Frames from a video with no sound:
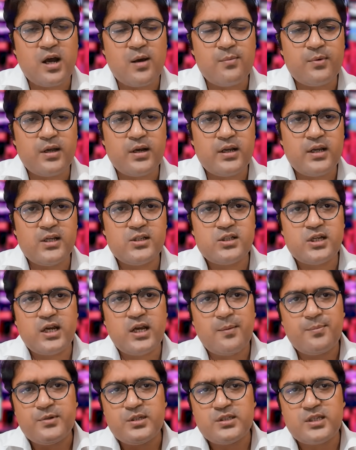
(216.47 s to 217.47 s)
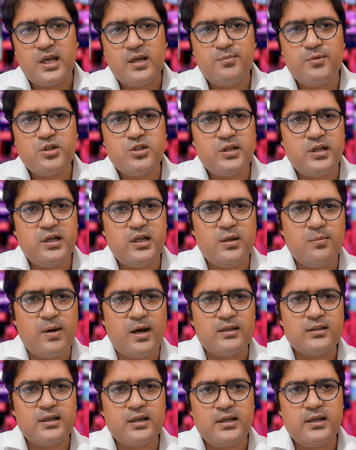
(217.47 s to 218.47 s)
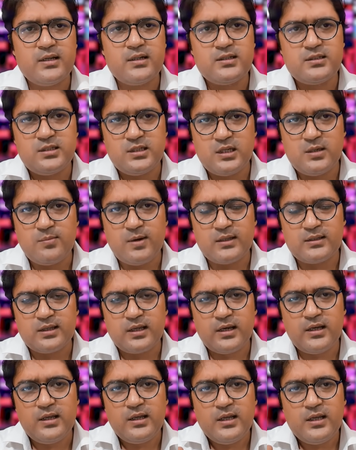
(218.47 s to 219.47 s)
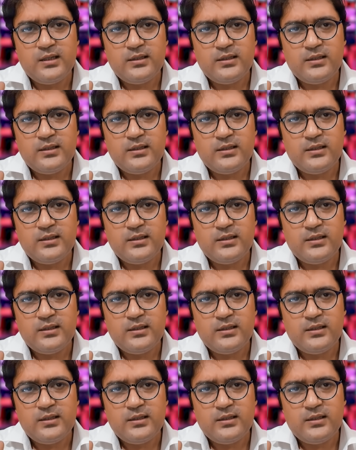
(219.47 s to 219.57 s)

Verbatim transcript: काम कर रही हैं चाहे आप ईसाई मिशनरी की बात करें या किसी की बात करें